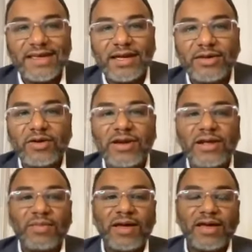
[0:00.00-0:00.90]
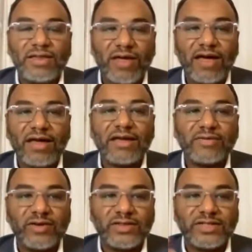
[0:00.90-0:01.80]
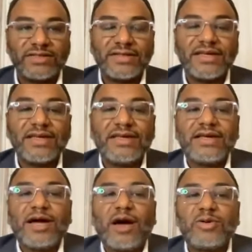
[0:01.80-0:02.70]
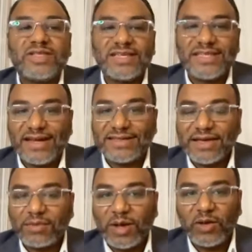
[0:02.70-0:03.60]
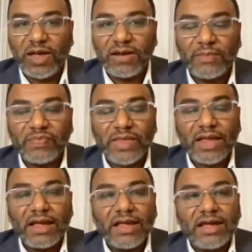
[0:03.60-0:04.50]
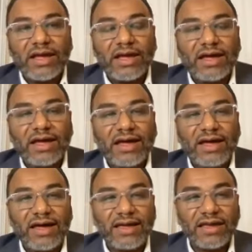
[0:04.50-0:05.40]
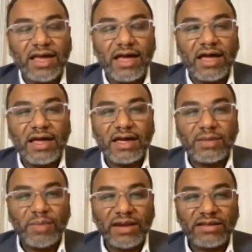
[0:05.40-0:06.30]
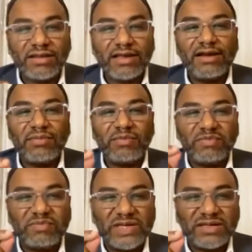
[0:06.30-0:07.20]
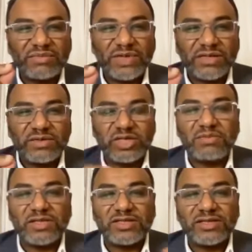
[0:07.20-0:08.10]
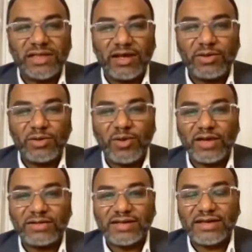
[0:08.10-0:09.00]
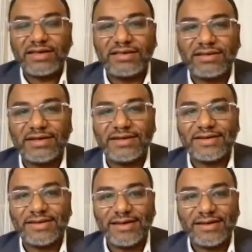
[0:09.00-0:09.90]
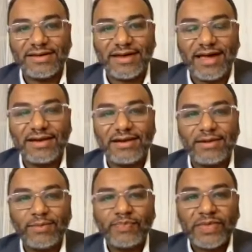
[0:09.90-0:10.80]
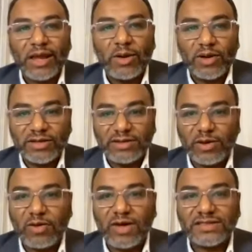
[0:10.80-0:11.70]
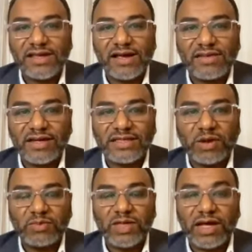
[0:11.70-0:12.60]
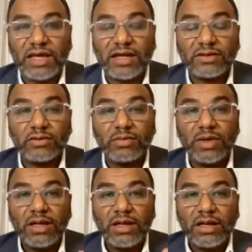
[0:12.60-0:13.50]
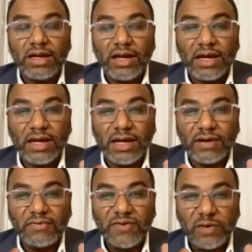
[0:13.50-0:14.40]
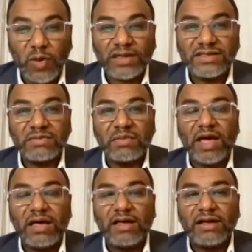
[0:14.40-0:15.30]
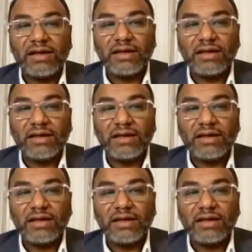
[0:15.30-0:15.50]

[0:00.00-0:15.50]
يعني كلما ضاقت فرجت او اتسعت كما يقال آه حقيقه آه اريد اتكلم بشيء بسيط لانه الوقت اكيد ضيق علينا واريد الاخوه ايضا اسمع مداخلاتهم آه، في وقت ما